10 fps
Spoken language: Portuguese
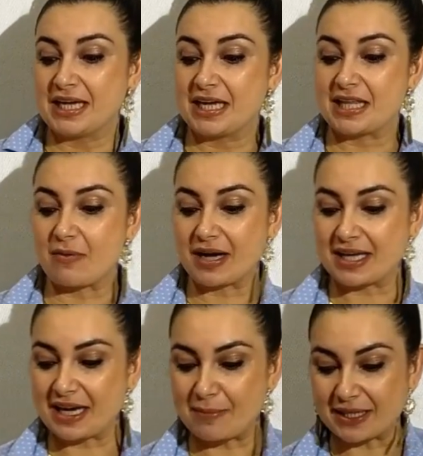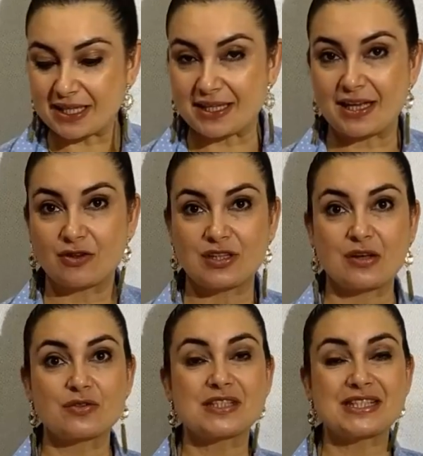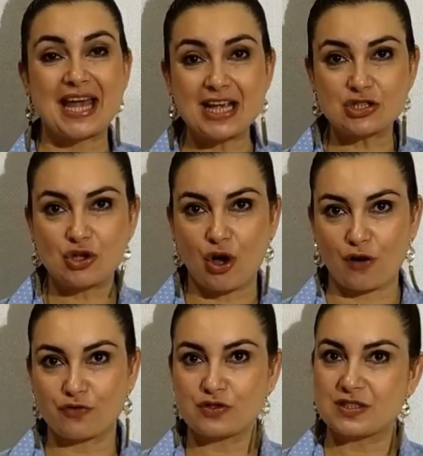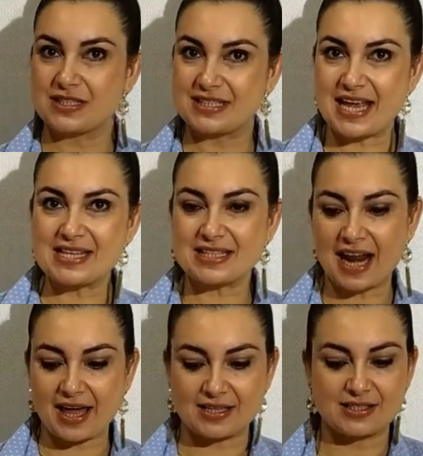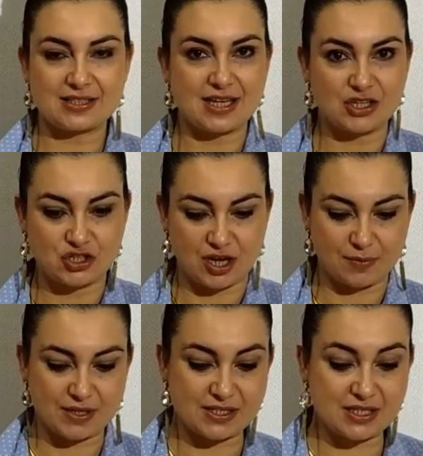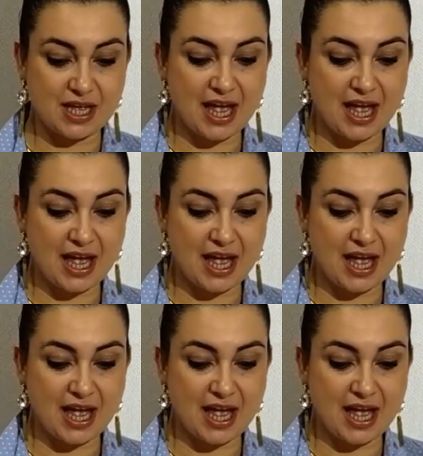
Então aqui na batedeira eu tenho seis ovos, seis claras e seis gemas.